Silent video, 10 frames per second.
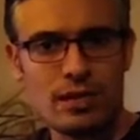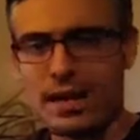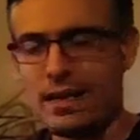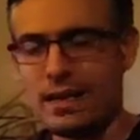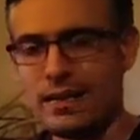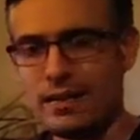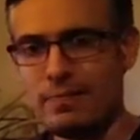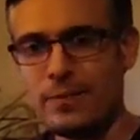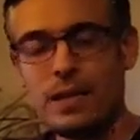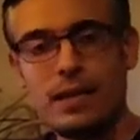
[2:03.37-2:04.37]

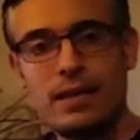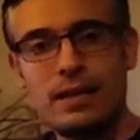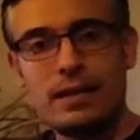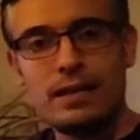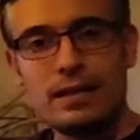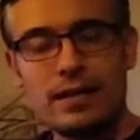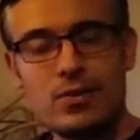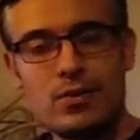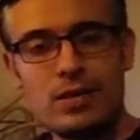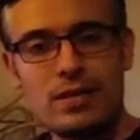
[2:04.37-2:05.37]
değerlendirdim. Daha
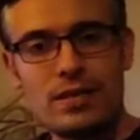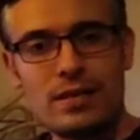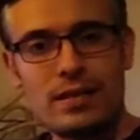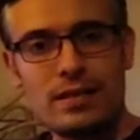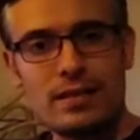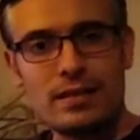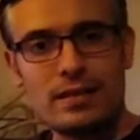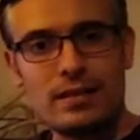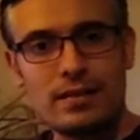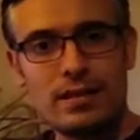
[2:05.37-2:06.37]
sonrasında
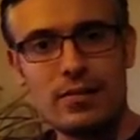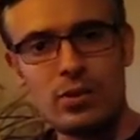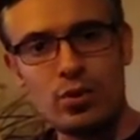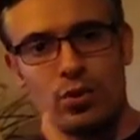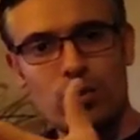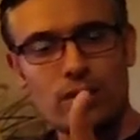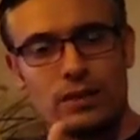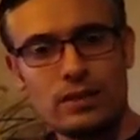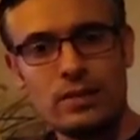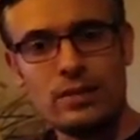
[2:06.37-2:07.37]
e, tabii ki birçok
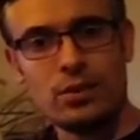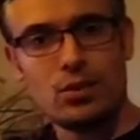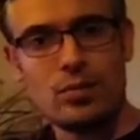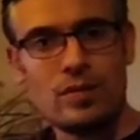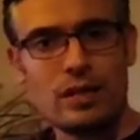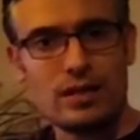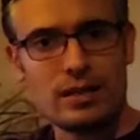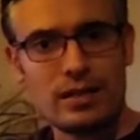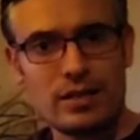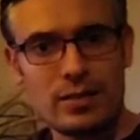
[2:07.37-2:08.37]
e, hobici
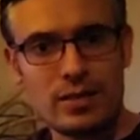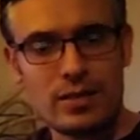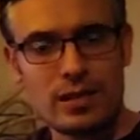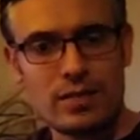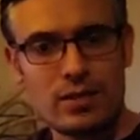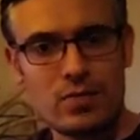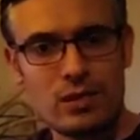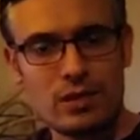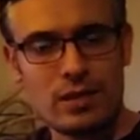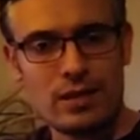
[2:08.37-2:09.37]
arkadaşımızın, akvaryum
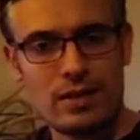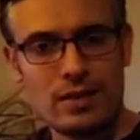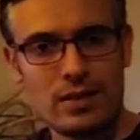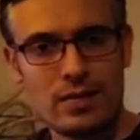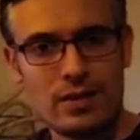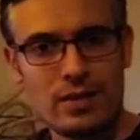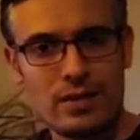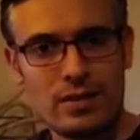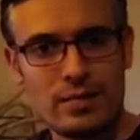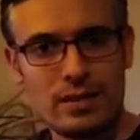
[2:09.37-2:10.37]
sever arkadaşımızın
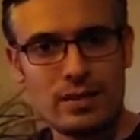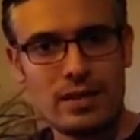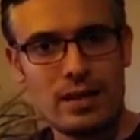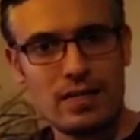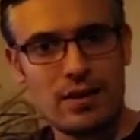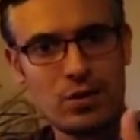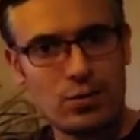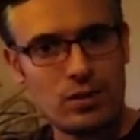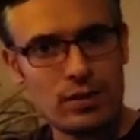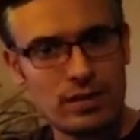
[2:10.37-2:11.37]
e, bitkili
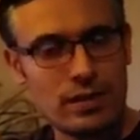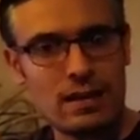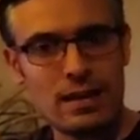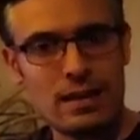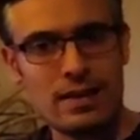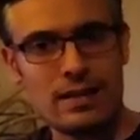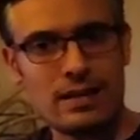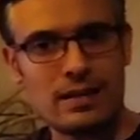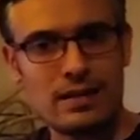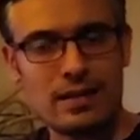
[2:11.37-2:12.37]
akvaryumlarını
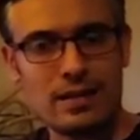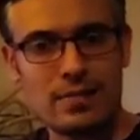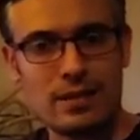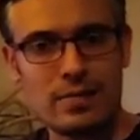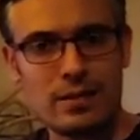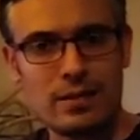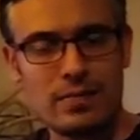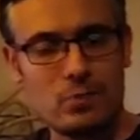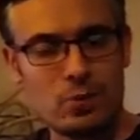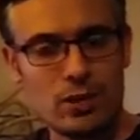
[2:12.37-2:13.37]
kanallardan da takip
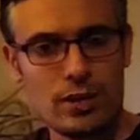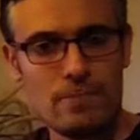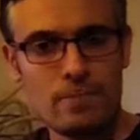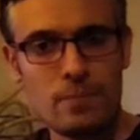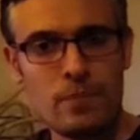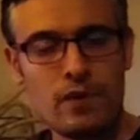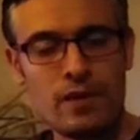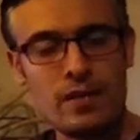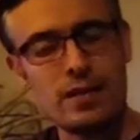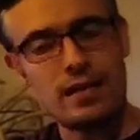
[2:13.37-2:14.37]
ettiğim üzere
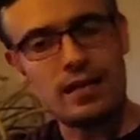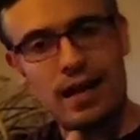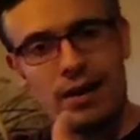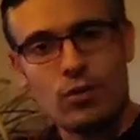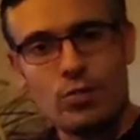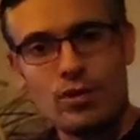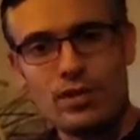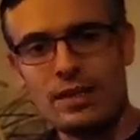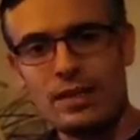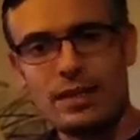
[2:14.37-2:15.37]
zaten her
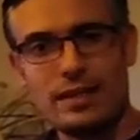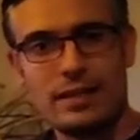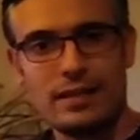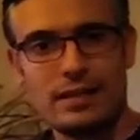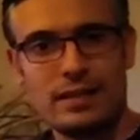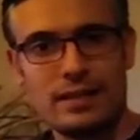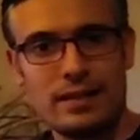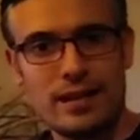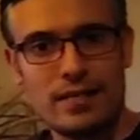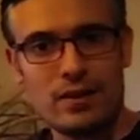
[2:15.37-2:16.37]
hobicinin de e,
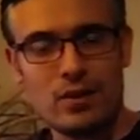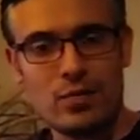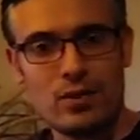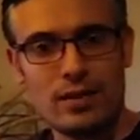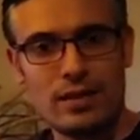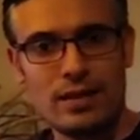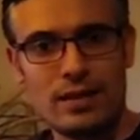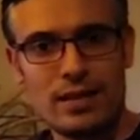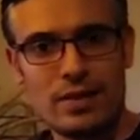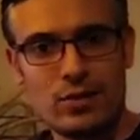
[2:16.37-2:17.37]
akvaryumla
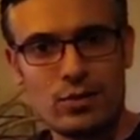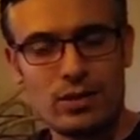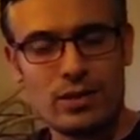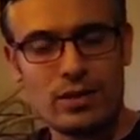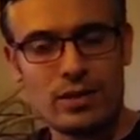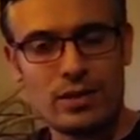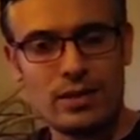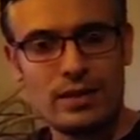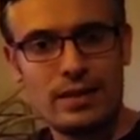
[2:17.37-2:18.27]
ilgilenen hobidaşın da